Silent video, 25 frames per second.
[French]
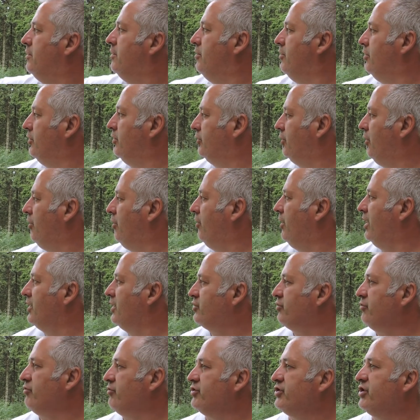Le temps a
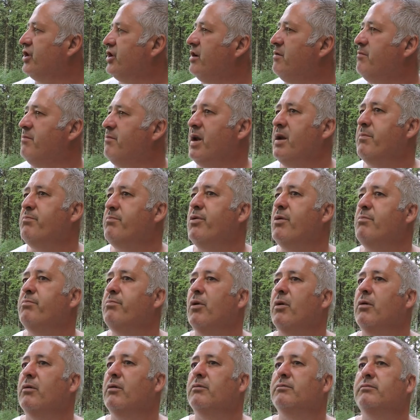changé, mais il pleut
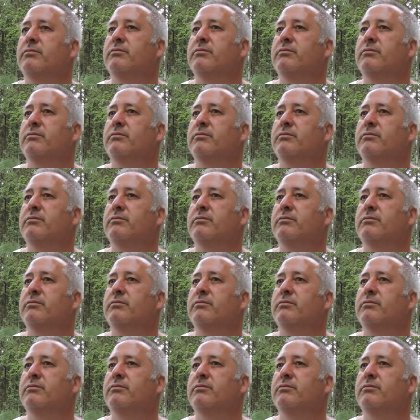pas.